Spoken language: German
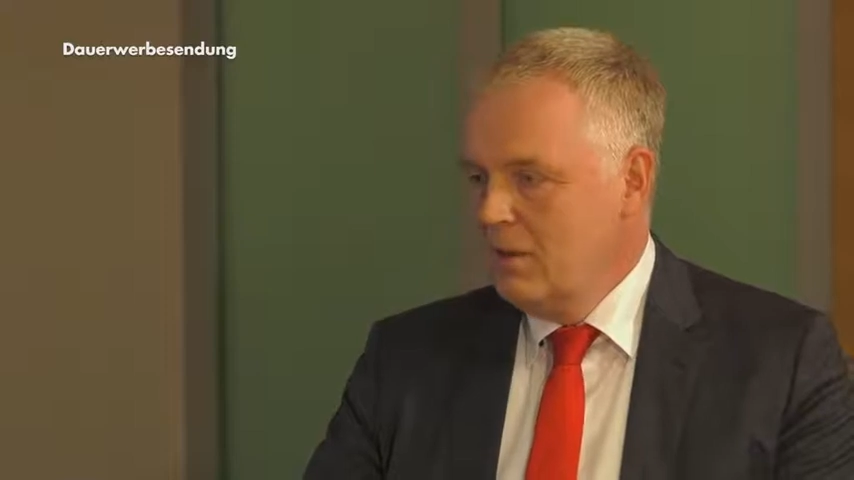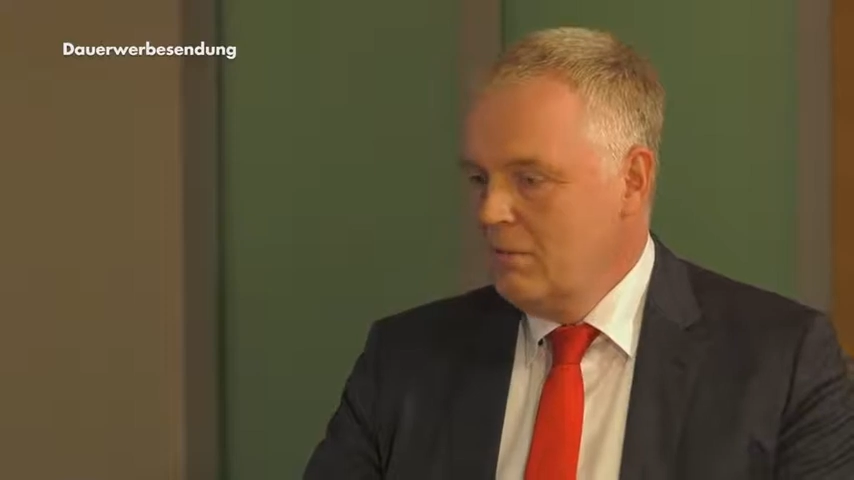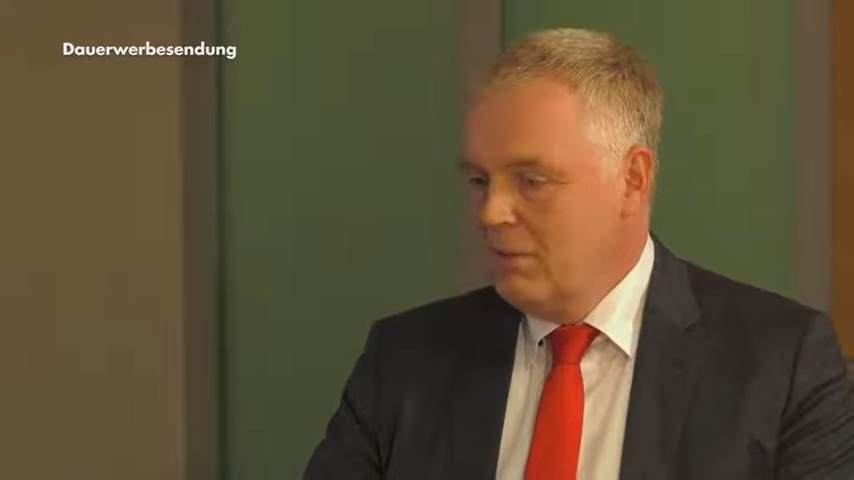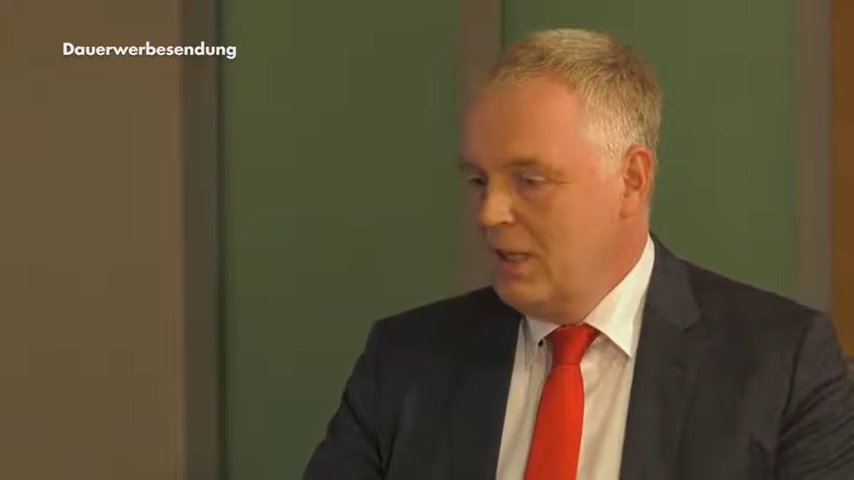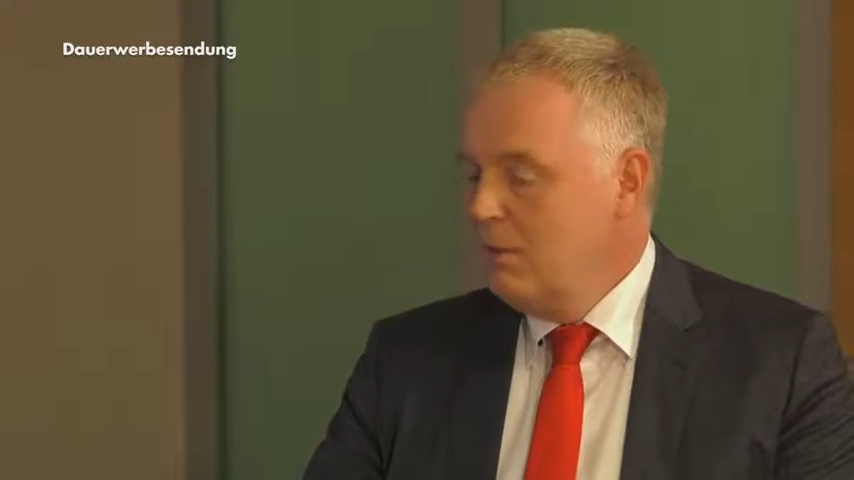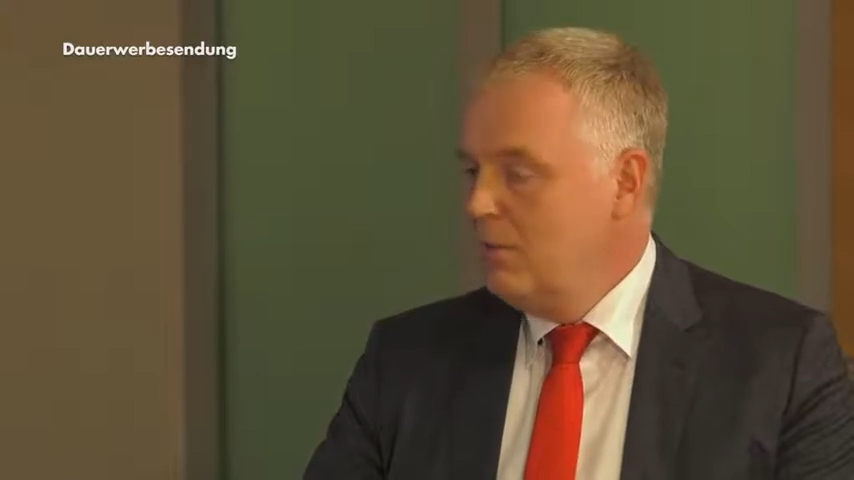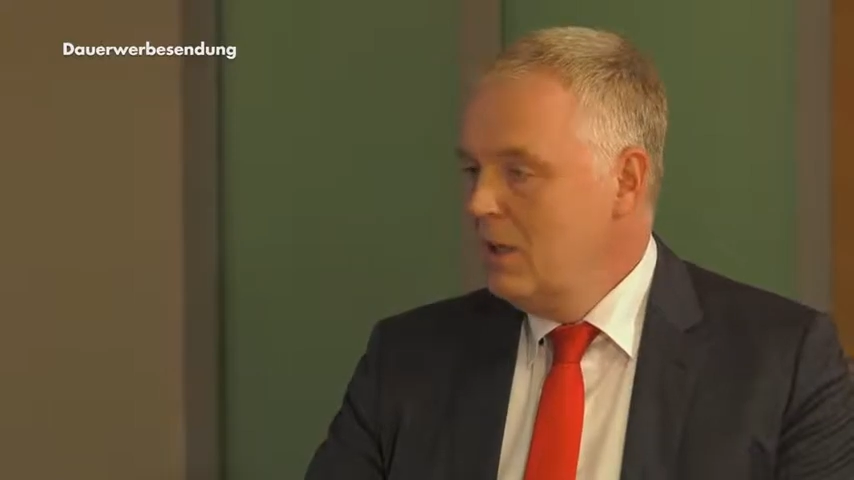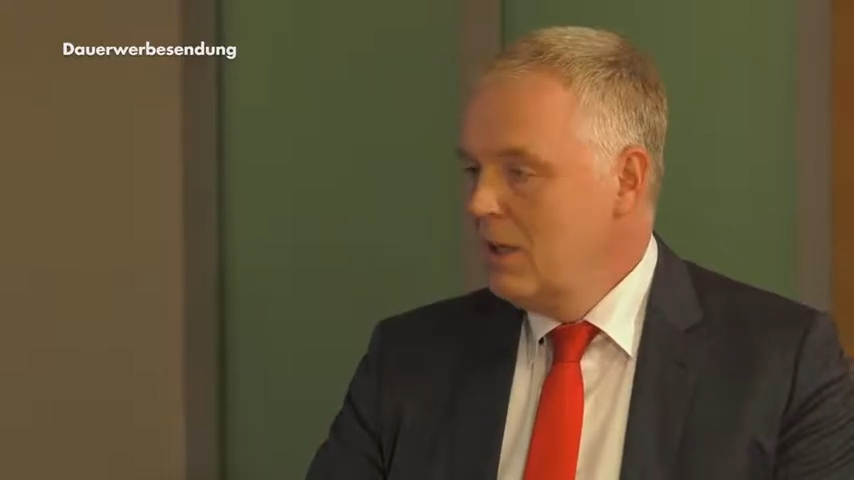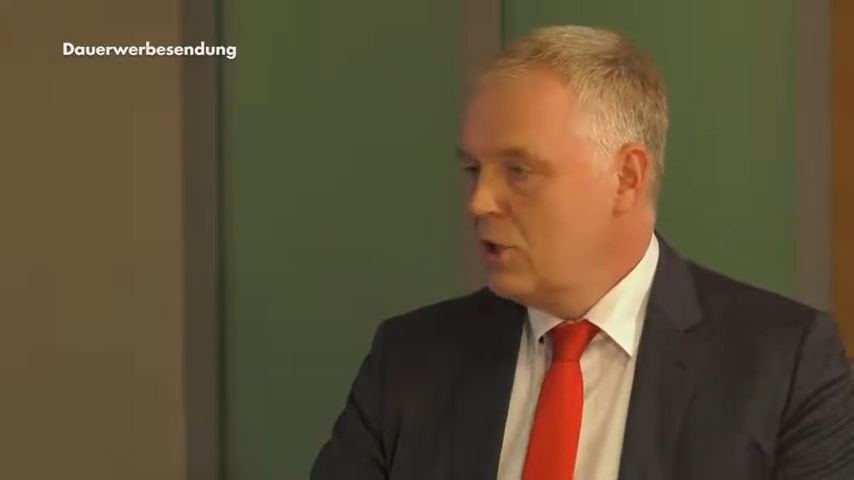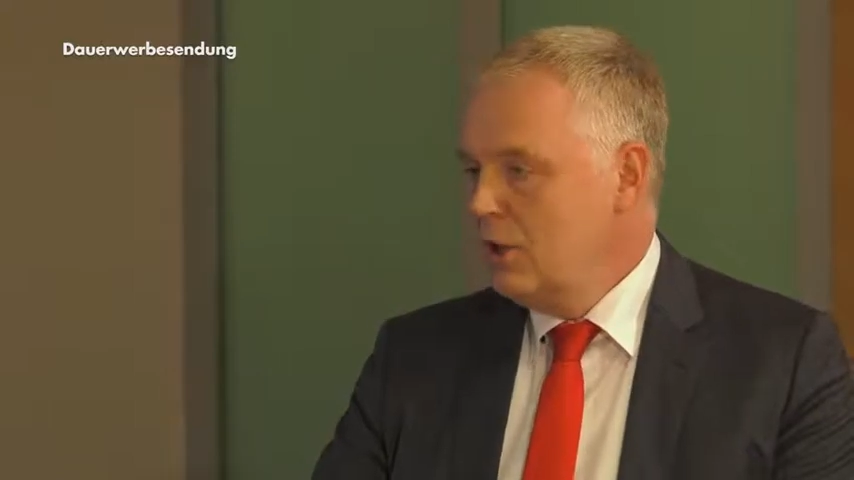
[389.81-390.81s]
Wir werden in
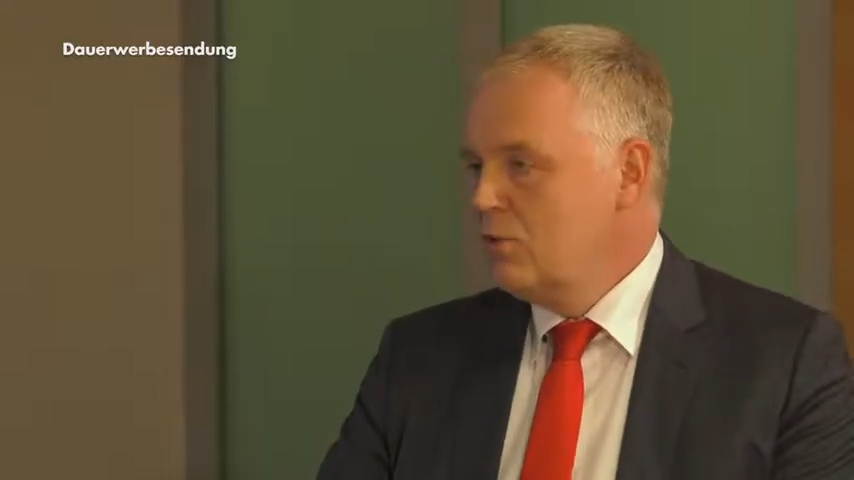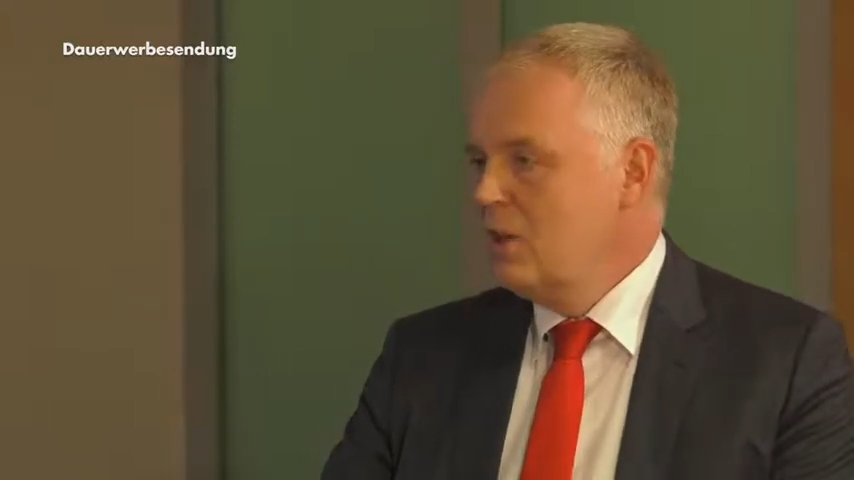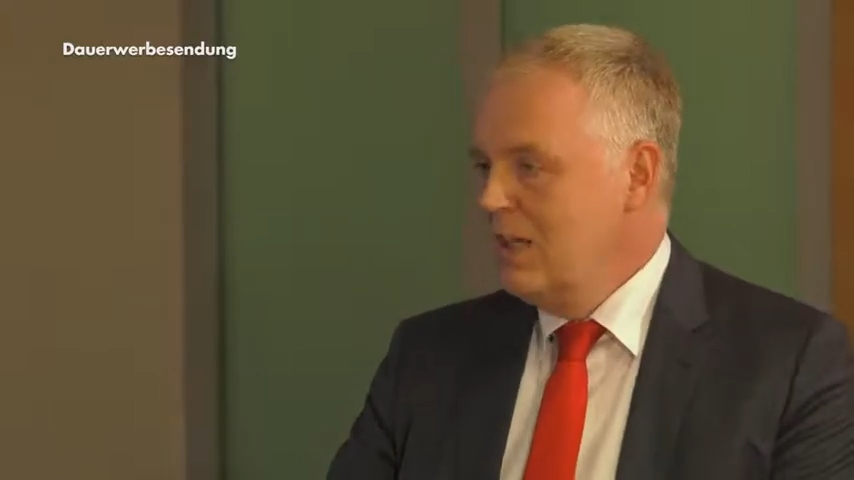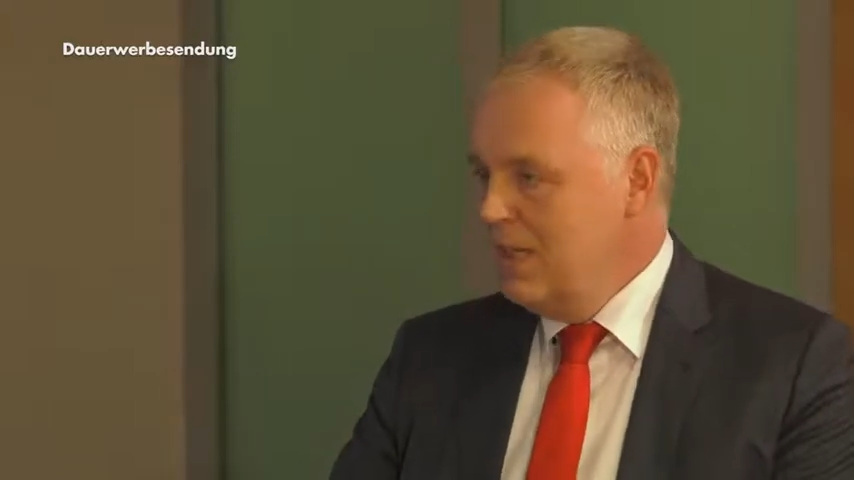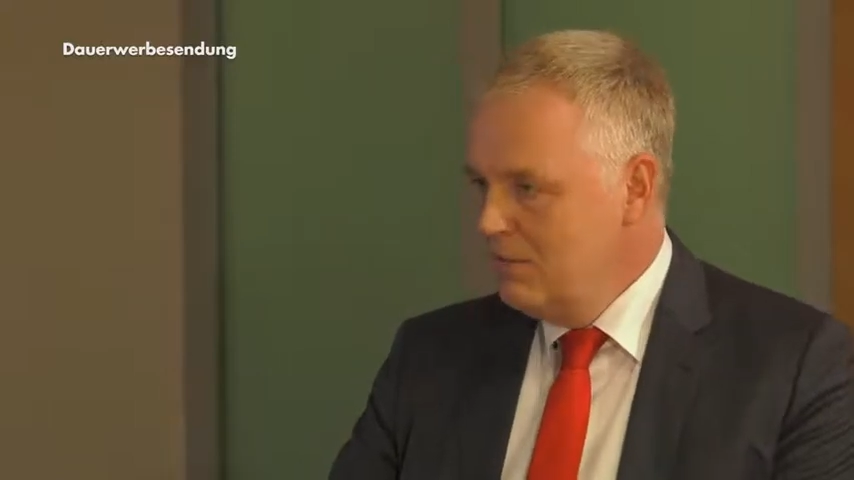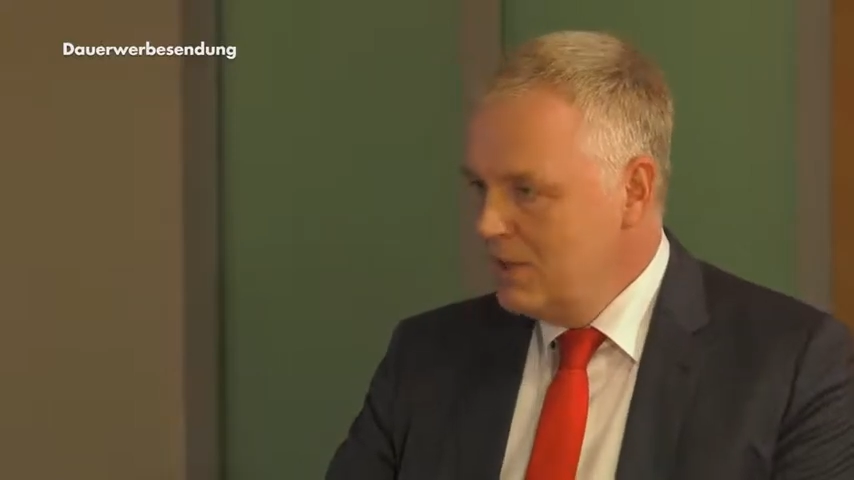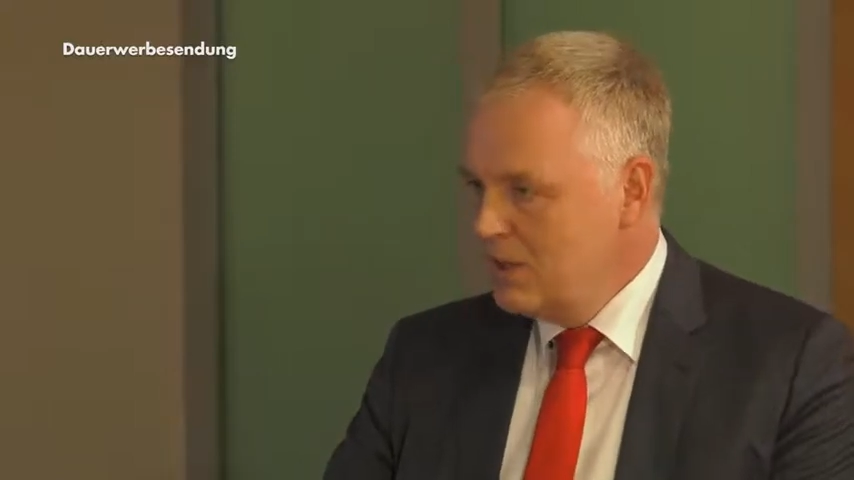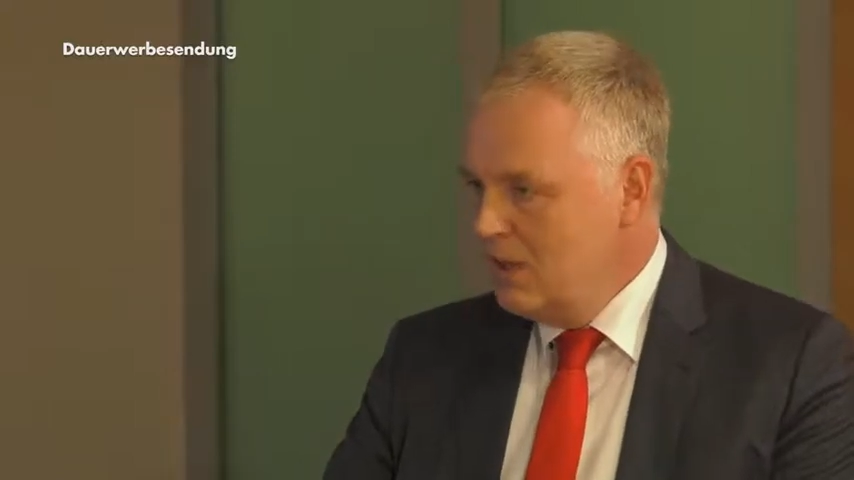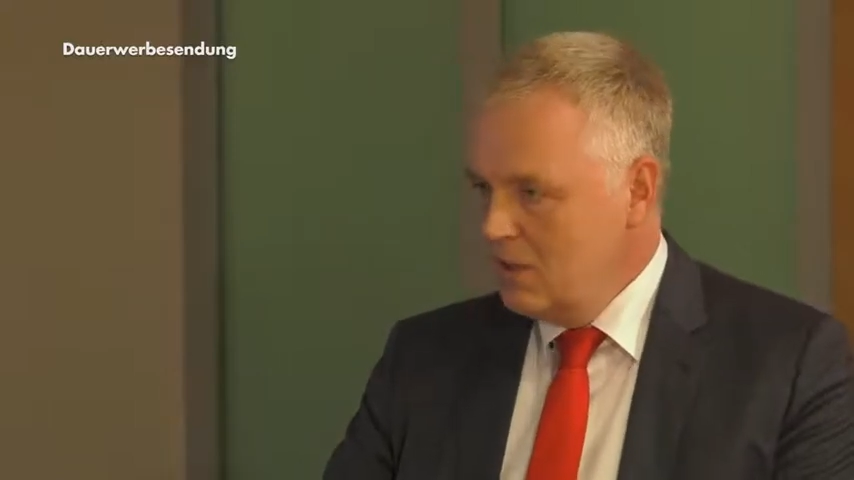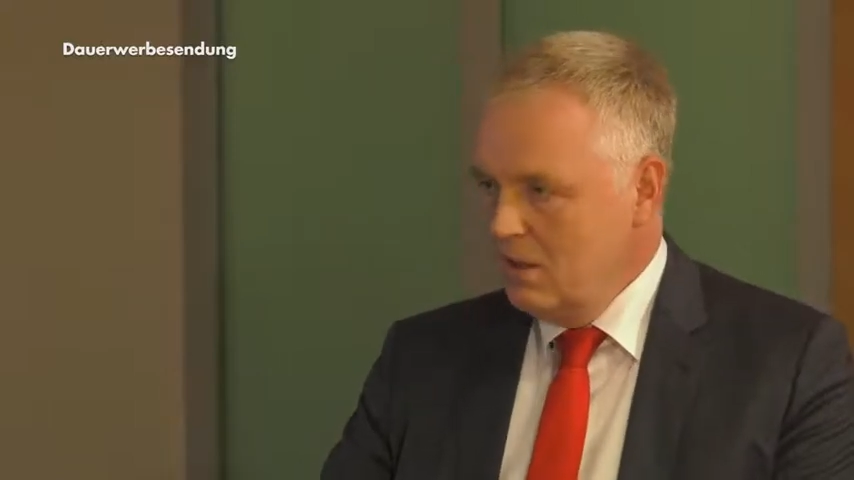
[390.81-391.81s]
viele Geschäftsstellen
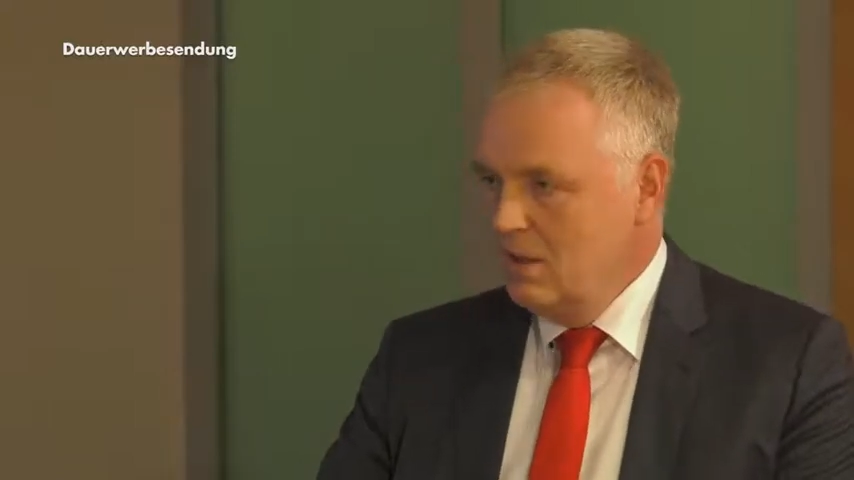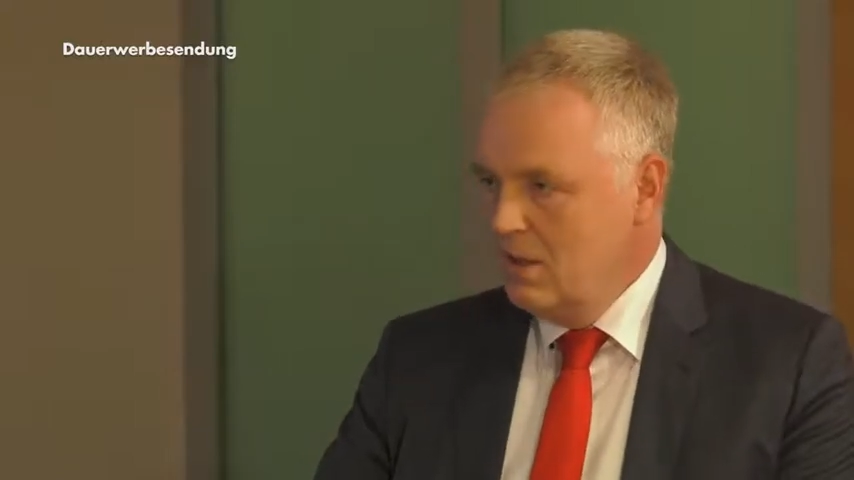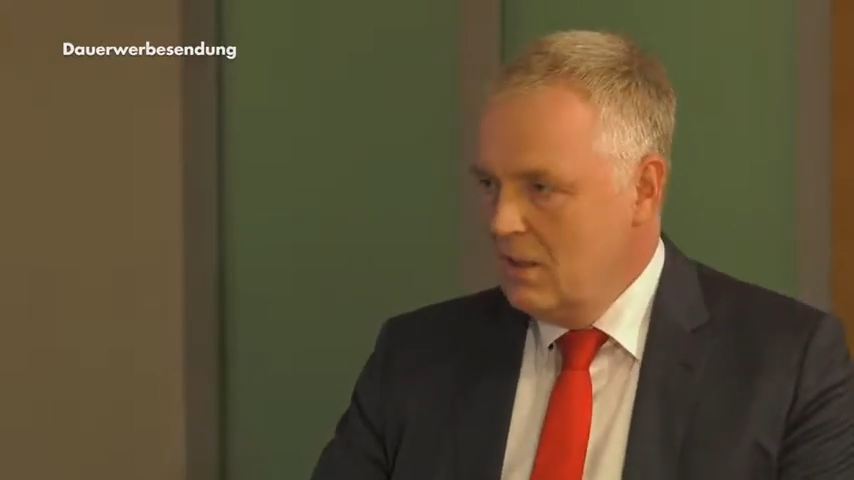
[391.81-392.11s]
investieren.